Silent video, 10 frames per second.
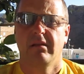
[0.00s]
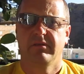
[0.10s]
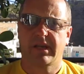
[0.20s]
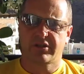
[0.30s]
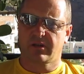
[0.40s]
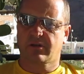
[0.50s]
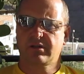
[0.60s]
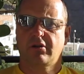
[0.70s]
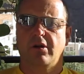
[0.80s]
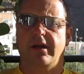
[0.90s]
Witajcie
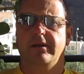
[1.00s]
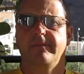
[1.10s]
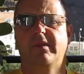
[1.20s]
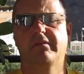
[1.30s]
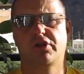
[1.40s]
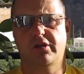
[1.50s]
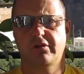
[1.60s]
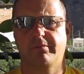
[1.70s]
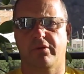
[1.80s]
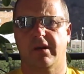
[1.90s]
drodzy kochani. W
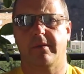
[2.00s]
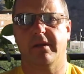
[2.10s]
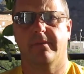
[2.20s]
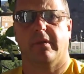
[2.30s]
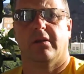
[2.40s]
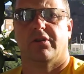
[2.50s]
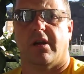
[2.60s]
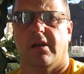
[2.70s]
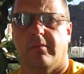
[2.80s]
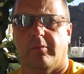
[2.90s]
dzisiejszym programie
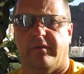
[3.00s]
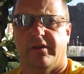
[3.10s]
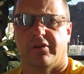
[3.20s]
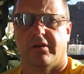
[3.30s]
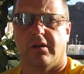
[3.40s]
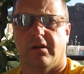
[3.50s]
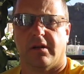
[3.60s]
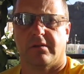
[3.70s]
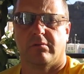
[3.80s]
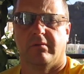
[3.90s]
chciałem opowiedzieć
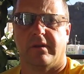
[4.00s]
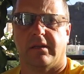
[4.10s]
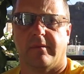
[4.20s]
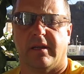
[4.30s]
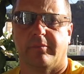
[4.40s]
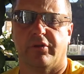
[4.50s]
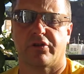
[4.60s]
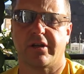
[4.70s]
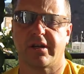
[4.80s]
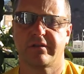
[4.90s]
kilka słów na temat
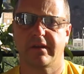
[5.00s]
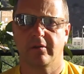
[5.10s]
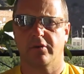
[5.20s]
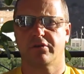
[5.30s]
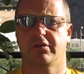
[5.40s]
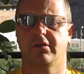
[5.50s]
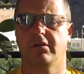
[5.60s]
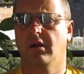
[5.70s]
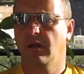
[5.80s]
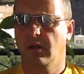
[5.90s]
podnoszenia
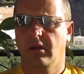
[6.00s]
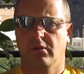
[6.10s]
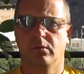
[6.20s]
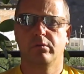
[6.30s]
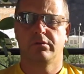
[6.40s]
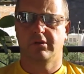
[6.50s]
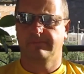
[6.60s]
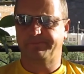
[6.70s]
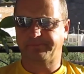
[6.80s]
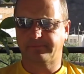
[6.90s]
świadomości u ludzi.
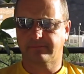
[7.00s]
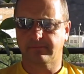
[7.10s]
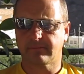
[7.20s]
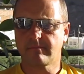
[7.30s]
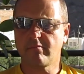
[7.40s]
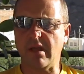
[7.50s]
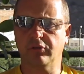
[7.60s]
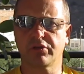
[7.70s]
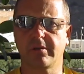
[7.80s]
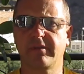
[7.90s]

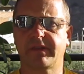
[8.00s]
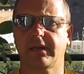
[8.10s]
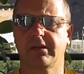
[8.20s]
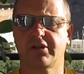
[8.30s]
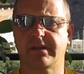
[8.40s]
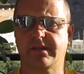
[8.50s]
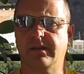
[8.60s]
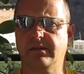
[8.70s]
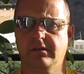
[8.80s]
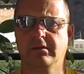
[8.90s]
Otóż żyjemy w takich
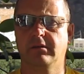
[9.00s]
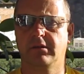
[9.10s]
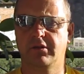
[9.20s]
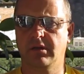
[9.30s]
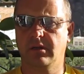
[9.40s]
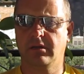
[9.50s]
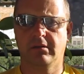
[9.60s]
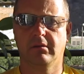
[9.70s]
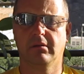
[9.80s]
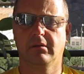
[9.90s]
czasach, y, gdzie
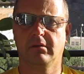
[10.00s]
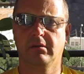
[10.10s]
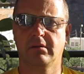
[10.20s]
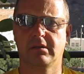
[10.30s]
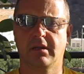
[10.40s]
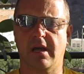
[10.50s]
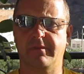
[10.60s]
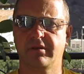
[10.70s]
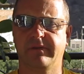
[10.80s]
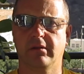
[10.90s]
y,
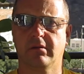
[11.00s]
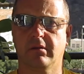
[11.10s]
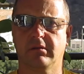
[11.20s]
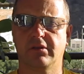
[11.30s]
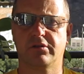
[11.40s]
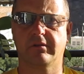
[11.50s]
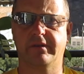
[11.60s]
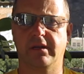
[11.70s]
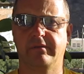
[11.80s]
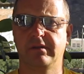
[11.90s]
stykamy się wielokrotnie, czy to w
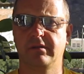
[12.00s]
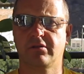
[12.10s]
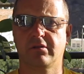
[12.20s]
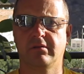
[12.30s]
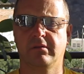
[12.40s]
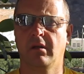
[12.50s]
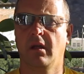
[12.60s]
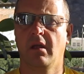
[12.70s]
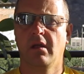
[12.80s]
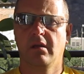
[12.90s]
telewizji, czy
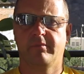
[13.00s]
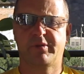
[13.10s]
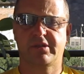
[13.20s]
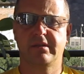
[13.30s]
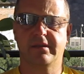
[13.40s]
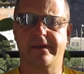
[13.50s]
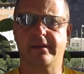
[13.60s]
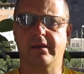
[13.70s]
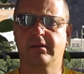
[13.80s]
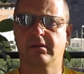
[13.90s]
przez
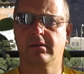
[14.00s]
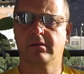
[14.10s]
internet, y,